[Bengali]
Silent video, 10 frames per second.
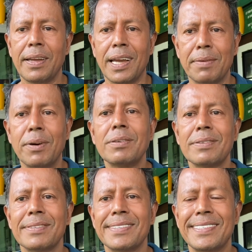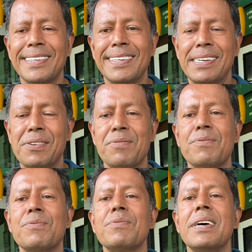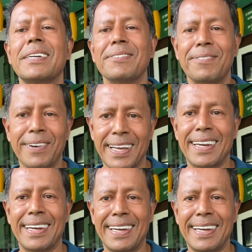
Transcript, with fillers: এবং কোকোনাট অয়েল